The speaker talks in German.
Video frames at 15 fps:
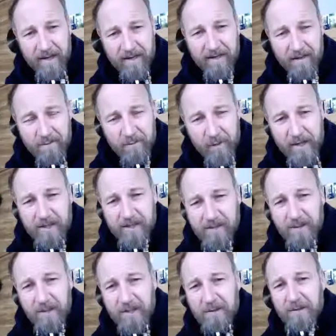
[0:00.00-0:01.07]
weil ich nicht
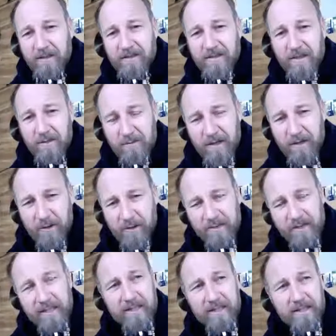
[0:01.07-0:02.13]
vorgesorgt habe, dass ich nur
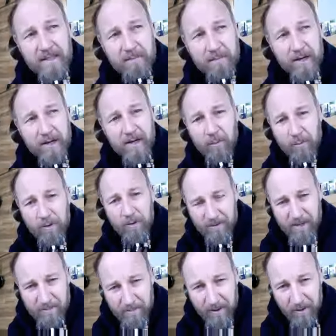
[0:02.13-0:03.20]
Geld dabei habe oder
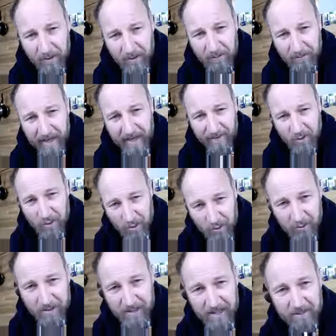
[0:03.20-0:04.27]
weil es bei einem Automaten
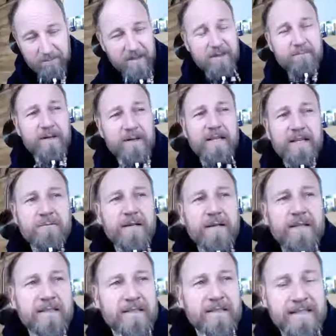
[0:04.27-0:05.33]
schneller geht mit der
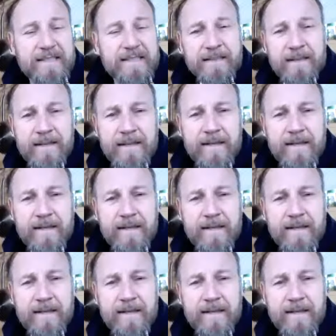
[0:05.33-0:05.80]
Bankomatkarte.